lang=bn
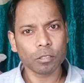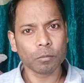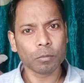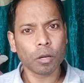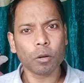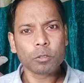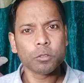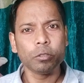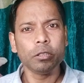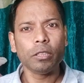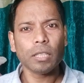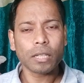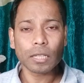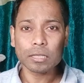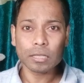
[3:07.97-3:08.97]
তোমরা
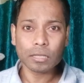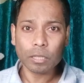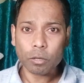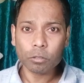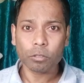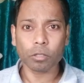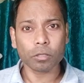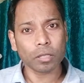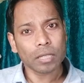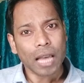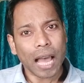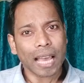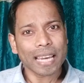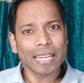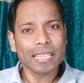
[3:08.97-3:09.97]
অযোধ্যীদের কাছে যাওয়ার দরকার
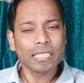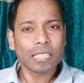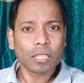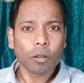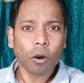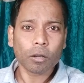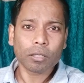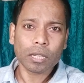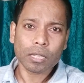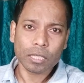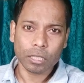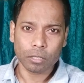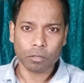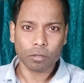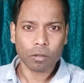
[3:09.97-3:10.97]
নেই আগে নিজের ঘরটা
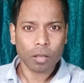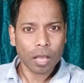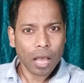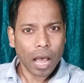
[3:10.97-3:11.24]
ঠিক করো